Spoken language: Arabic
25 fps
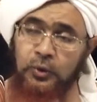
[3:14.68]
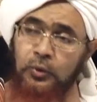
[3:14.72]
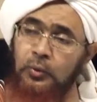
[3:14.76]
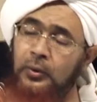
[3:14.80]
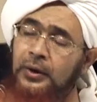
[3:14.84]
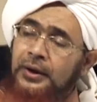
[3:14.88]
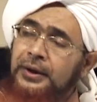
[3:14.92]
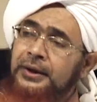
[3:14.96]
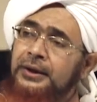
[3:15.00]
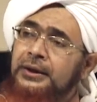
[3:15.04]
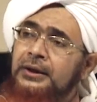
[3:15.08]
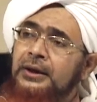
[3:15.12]

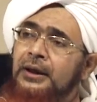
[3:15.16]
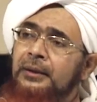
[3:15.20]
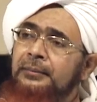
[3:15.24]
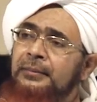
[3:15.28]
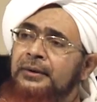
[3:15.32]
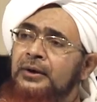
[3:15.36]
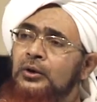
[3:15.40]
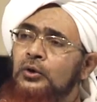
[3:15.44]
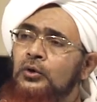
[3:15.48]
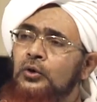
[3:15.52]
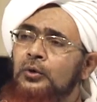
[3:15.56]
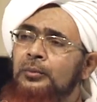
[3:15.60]
وإن
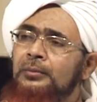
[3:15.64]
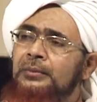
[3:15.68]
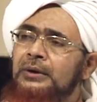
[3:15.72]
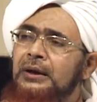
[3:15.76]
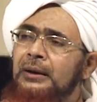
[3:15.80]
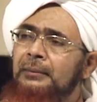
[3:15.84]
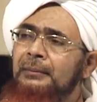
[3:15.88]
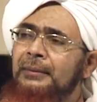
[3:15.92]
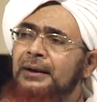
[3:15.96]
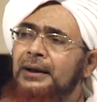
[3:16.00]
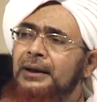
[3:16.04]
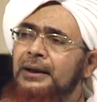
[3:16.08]
منكم
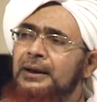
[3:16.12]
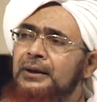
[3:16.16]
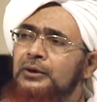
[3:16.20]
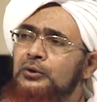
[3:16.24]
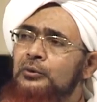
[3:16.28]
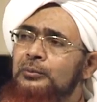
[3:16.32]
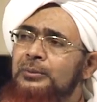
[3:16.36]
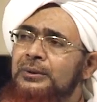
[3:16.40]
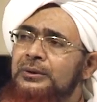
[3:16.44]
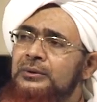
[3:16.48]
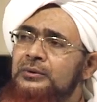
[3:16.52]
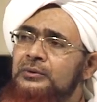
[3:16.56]
لمن
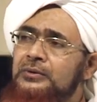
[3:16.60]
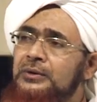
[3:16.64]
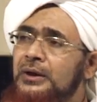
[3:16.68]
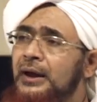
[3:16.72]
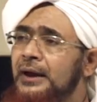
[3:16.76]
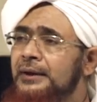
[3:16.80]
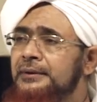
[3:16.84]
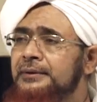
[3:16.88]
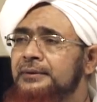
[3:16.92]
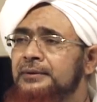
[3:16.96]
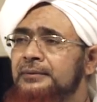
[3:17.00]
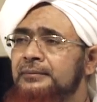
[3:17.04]

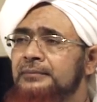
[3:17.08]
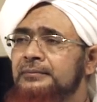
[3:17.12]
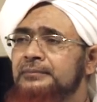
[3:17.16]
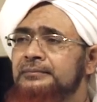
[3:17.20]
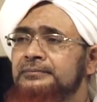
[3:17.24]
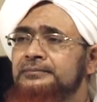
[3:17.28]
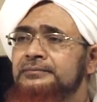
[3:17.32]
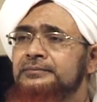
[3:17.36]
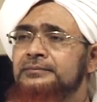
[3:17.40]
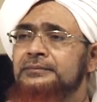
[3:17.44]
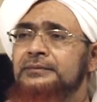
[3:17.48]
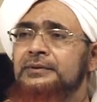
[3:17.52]
ليبطئن
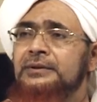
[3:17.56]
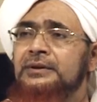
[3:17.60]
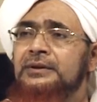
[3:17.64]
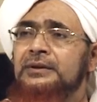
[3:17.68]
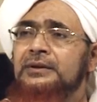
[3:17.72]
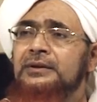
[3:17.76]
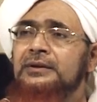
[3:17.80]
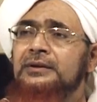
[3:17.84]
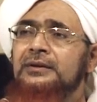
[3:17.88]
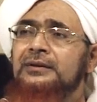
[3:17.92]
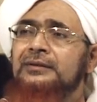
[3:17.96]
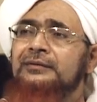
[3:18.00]

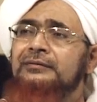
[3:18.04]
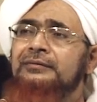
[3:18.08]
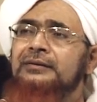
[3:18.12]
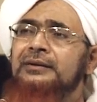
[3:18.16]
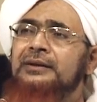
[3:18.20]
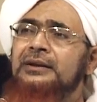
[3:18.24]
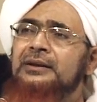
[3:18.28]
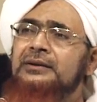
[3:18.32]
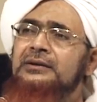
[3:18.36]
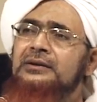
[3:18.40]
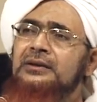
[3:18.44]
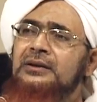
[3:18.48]

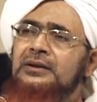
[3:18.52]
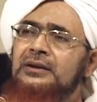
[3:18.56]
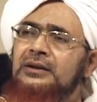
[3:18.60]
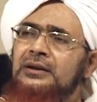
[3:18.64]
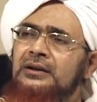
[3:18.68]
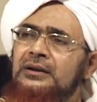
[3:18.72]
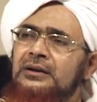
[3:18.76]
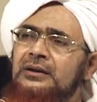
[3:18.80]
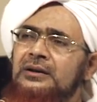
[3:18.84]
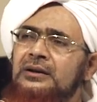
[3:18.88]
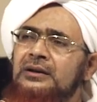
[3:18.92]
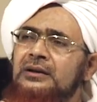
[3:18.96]

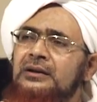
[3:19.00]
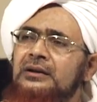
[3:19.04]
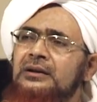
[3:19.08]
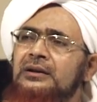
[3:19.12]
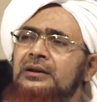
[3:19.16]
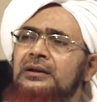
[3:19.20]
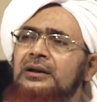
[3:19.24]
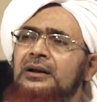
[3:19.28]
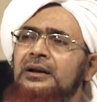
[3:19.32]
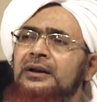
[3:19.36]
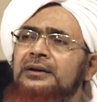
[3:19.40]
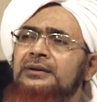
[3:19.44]

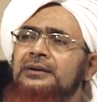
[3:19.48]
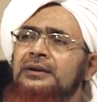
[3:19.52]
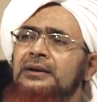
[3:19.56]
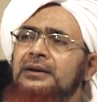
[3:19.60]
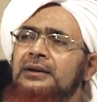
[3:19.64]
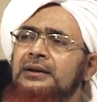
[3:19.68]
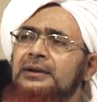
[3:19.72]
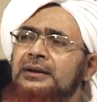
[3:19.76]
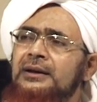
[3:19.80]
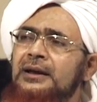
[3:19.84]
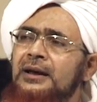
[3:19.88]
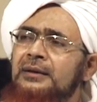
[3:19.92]
فيتراخى عن
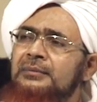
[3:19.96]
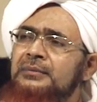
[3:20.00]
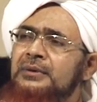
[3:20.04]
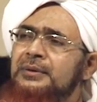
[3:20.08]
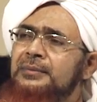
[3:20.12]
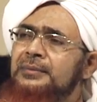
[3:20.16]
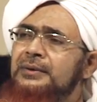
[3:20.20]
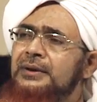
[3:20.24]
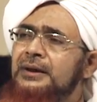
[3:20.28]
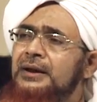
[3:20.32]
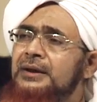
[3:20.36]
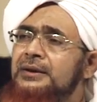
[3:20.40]
القيام
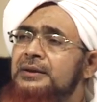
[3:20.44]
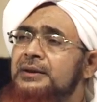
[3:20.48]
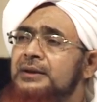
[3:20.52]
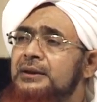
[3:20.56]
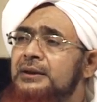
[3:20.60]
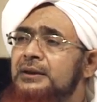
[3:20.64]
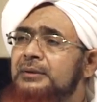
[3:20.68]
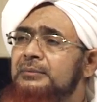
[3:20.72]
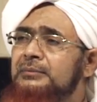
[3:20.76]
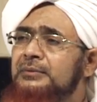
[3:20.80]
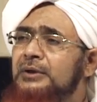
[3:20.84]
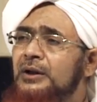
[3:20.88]

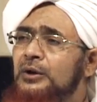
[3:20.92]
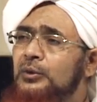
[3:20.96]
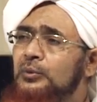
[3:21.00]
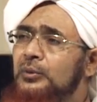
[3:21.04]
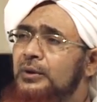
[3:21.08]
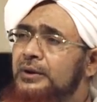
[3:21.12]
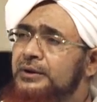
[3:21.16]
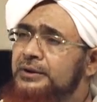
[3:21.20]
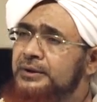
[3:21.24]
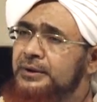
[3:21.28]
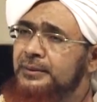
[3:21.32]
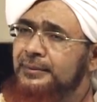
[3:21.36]
بكثير من
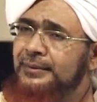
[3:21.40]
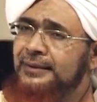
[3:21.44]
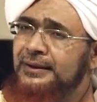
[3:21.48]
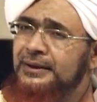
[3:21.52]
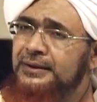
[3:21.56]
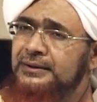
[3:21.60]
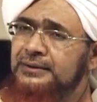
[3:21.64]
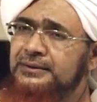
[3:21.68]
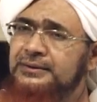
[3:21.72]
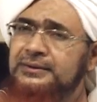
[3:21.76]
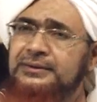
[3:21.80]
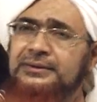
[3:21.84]

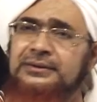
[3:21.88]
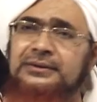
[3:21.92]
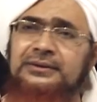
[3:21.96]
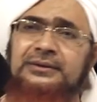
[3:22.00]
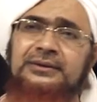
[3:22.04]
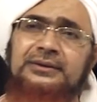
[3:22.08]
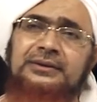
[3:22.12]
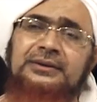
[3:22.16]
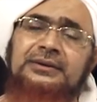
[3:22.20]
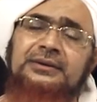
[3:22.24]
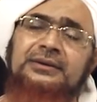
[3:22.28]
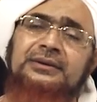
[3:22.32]
الواجبات
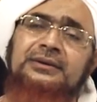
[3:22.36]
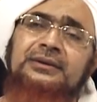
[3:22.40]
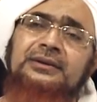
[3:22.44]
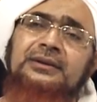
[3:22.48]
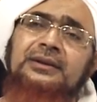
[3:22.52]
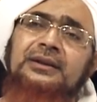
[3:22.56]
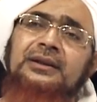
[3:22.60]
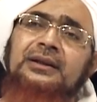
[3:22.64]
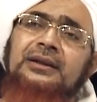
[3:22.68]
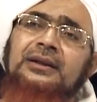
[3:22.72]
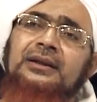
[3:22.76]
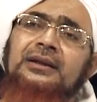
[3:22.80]

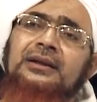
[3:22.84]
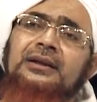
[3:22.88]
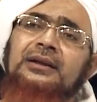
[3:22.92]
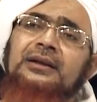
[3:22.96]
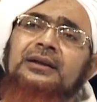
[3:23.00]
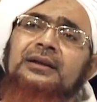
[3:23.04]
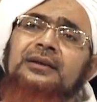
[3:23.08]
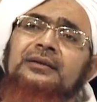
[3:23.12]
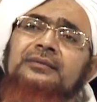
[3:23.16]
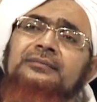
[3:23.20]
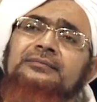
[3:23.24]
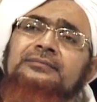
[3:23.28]

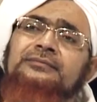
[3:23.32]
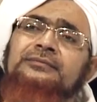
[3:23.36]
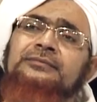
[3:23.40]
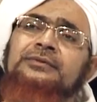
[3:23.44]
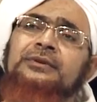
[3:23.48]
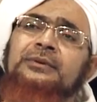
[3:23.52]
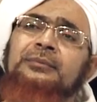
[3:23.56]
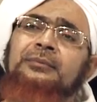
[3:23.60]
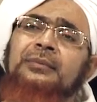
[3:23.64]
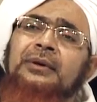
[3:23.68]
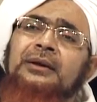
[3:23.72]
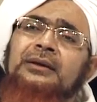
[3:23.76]
آه،
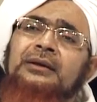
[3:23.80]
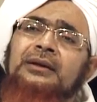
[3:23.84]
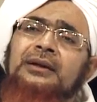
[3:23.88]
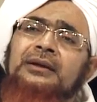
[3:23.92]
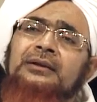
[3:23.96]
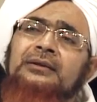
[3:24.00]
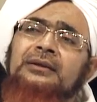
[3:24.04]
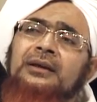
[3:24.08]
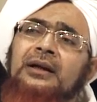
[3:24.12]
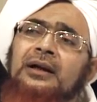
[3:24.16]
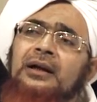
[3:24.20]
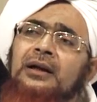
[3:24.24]
فيما
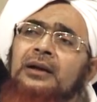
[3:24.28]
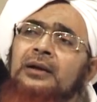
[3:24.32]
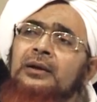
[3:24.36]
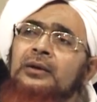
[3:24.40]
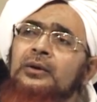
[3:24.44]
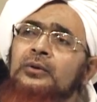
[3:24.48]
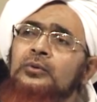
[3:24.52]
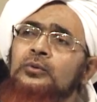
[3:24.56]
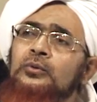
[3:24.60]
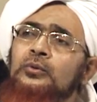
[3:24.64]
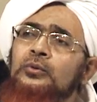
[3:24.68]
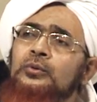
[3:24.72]

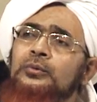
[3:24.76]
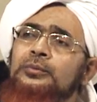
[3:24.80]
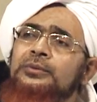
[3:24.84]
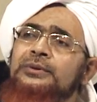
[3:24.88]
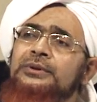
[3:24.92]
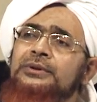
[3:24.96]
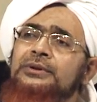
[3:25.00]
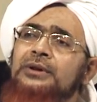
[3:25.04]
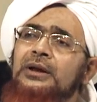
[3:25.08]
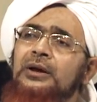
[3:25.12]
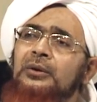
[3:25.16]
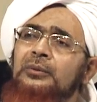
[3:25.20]
يتعلق
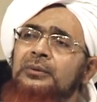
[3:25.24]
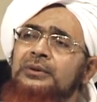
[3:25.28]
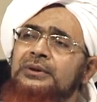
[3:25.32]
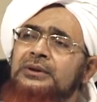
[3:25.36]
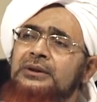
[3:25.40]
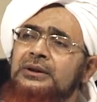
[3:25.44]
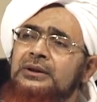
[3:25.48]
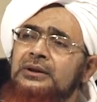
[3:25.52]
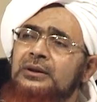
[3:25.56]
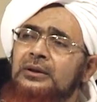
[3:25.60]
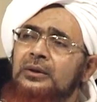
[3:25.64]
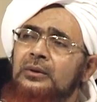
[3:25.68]
بالدعوة
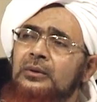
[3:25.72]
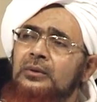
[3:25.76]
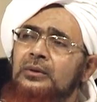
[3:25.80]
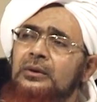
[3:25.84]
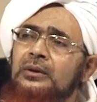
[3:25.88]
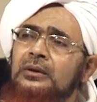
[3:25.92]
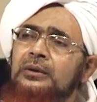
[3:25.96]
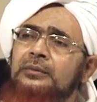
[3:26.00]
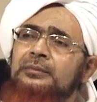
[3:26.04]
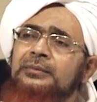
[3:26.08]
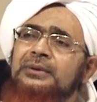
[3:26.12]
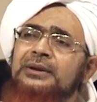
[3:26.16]
إلى
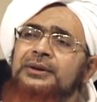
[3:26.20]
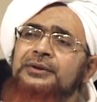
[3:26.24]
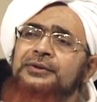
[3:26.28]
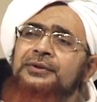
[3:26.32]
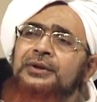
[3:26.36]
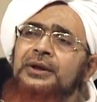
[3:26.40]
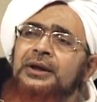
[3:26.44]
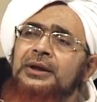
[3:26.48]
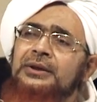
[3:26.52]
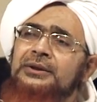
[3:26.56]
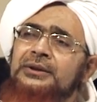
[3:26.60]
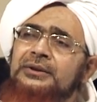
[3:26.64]
الله
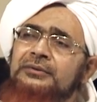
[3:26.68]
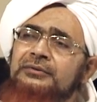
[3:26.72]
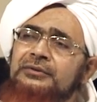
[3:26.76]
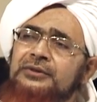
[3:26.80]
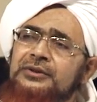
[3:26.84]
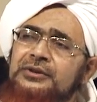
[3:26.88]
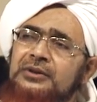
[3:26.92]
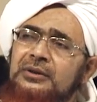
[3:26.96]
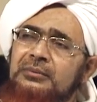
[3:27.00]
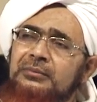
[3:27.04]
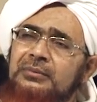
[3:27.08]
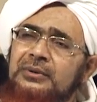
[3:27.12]
بالجهاد في
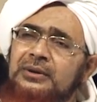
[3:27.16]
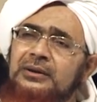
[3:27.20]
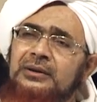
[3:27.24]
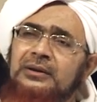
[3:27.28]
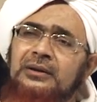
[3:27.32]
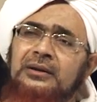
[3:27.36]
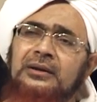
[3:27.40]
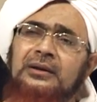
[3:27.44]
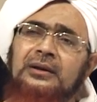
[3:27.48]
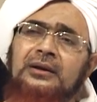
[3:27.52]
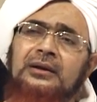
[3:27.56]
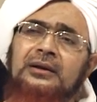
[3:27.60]
سبيل
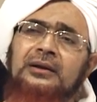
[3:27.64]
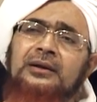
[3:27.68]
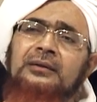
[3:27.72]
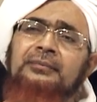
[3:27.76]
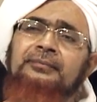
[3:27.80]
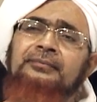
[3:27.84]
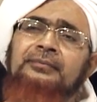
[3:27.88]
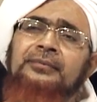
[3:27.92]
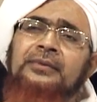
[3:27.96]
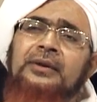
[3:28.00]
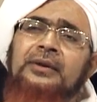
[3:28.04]
الله